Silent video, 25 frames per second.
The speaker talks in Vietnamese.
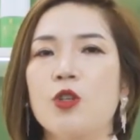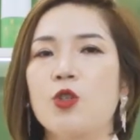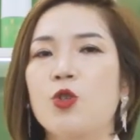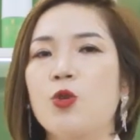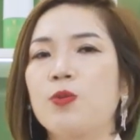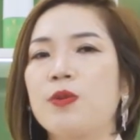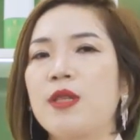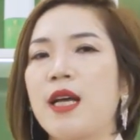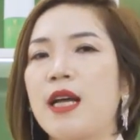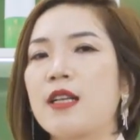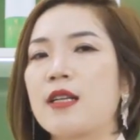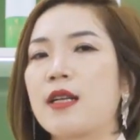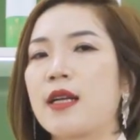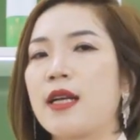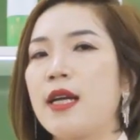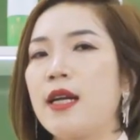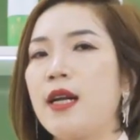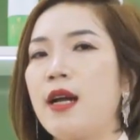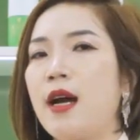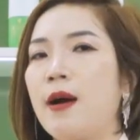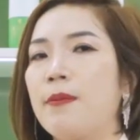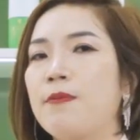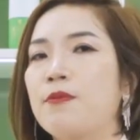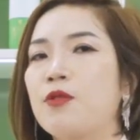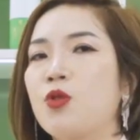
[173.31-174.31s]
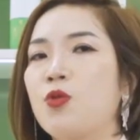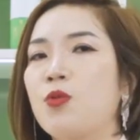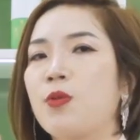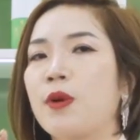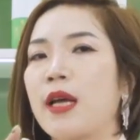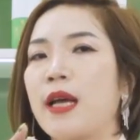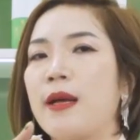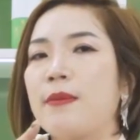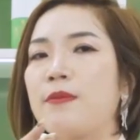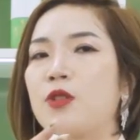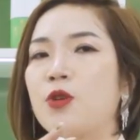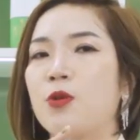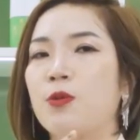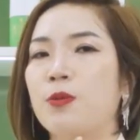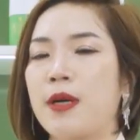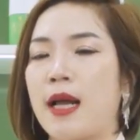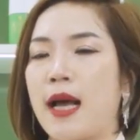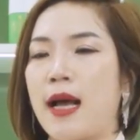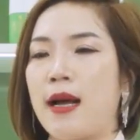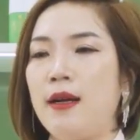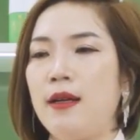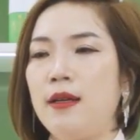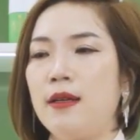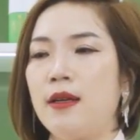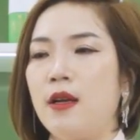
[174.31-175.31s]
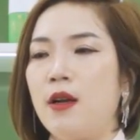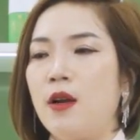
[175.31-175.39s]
chúng ta kết hợp dùng kem chống nắng